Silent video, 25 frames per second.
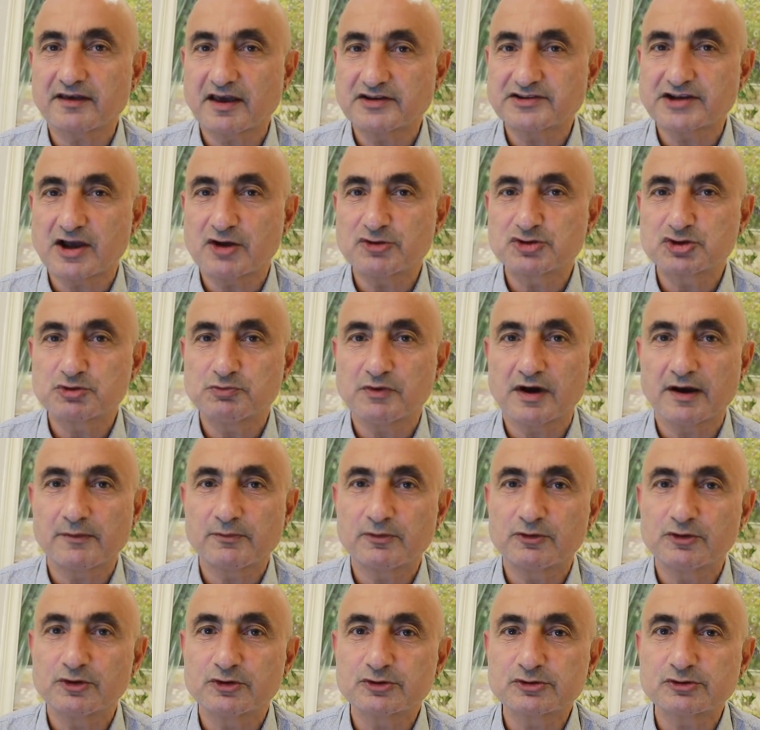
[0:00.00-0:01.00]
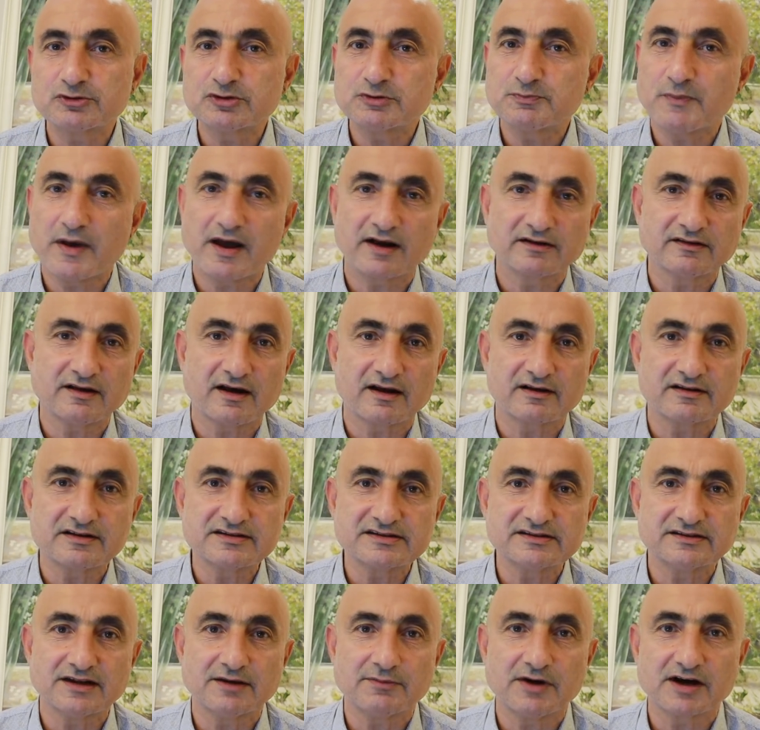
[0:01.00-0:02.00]
Geçen cuma biliyorsunuz perde
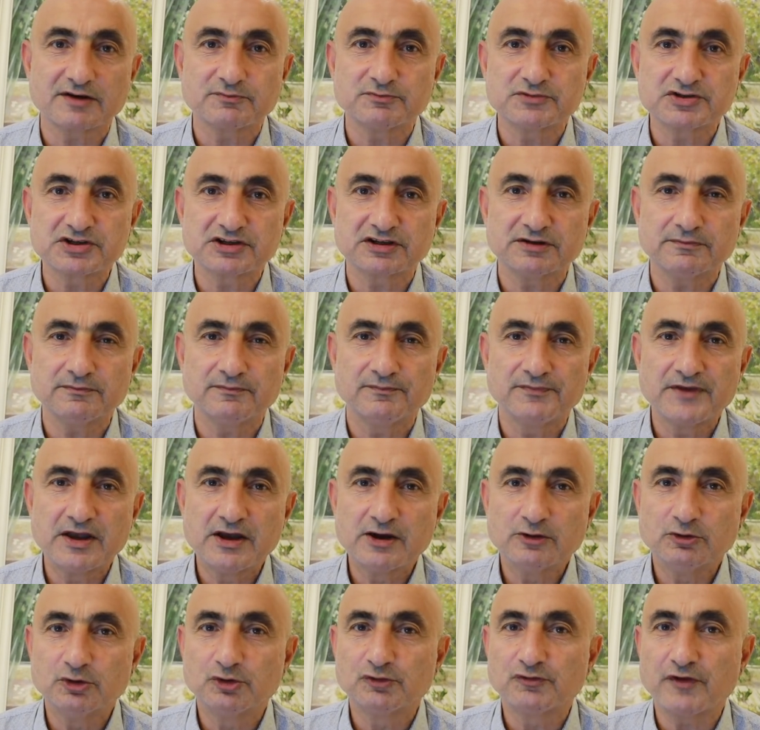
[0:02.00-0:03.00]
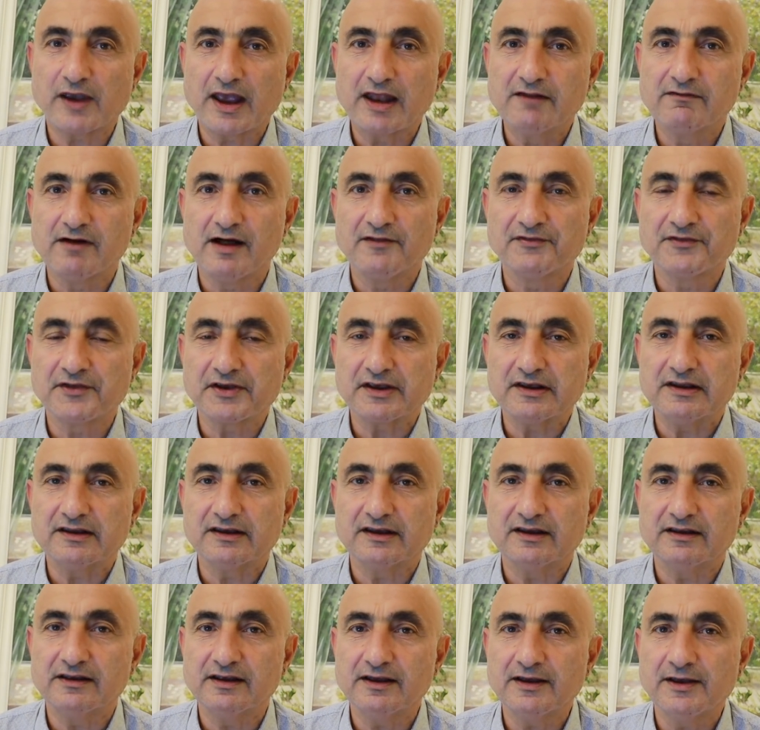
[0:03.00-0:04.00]
arkasına bakmıştım Lütfi Elvan'la
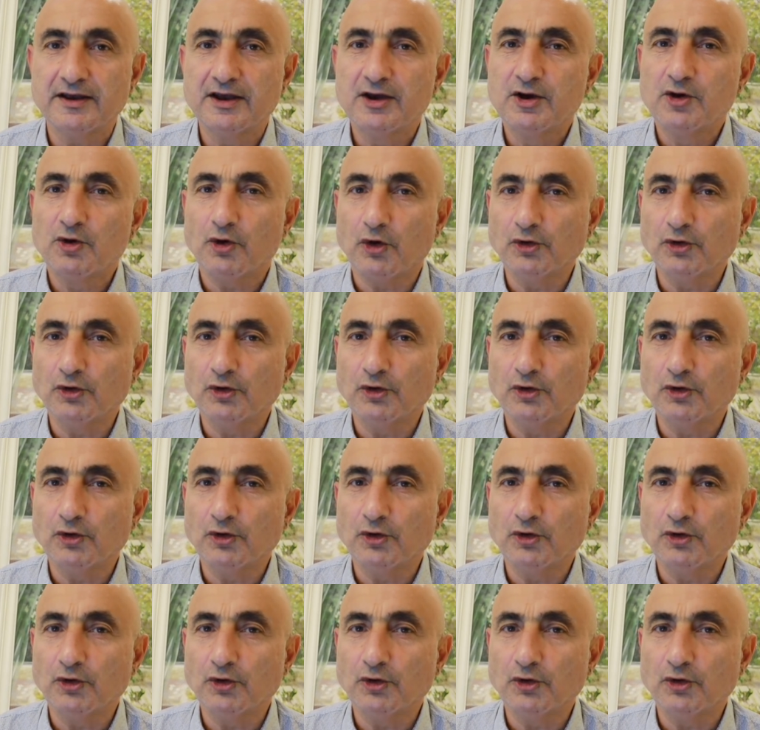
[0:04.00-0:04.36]
ilgili.